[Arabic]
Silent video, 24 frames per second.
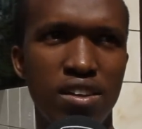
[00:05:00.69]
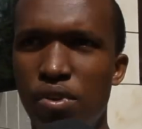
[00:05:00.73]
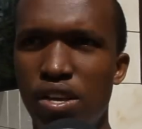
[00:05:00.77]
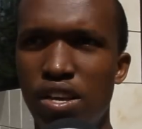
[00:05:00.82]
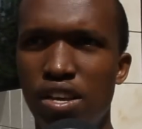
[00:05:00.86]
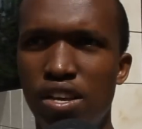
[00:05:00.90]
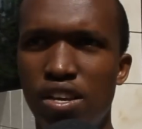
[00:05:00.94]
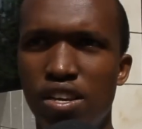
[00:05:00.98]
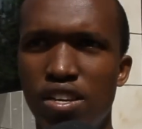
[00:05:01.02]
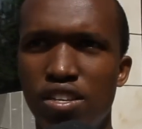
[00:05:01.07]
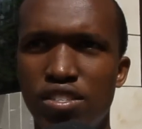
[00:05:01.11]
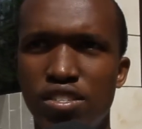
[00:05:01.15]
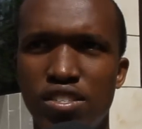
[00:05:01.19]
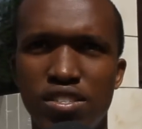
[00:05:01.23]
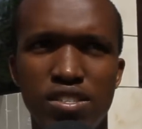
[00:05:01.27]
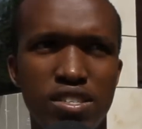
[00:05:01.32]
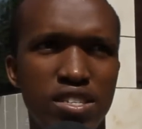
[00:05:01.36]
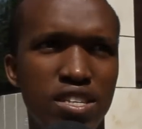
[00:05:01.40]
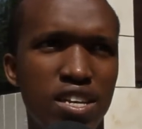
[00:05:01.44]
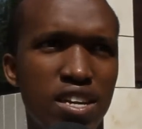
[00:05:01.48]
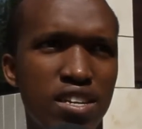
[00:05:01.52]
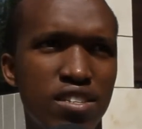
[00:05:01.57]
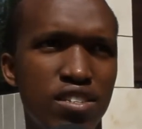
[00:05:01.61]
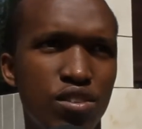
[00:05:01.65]
mais
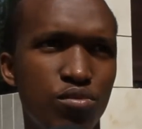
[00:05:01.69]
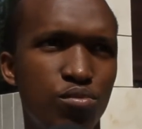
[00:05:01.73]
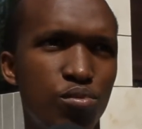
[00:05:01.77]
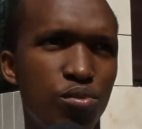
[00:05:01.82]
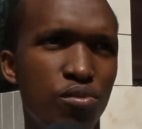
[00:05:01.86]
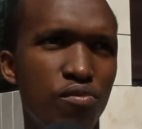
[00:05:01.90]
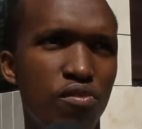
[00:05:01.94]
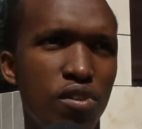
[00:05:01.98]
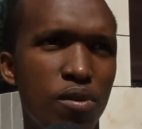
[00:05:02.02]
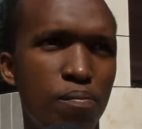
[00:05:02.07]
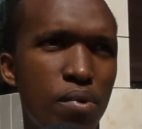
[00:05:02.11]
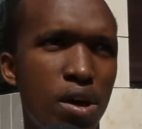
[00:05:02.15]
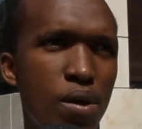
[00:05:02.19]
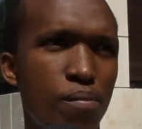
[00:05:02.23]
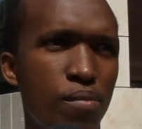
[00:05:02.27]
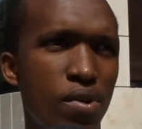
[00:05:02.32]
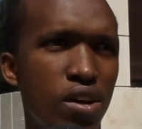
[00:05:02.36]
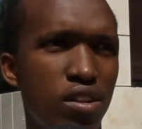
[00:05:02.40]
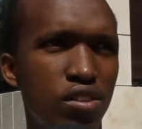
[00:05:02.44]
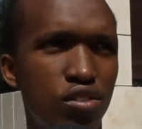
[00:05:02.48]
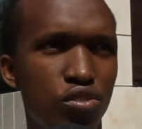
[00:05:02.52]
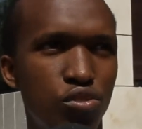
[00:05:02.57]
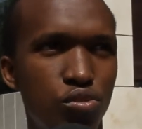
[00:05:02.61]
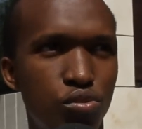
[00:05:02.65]
il y a j'ai trouvé با
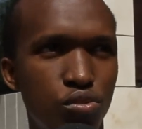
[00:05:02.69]
مال دو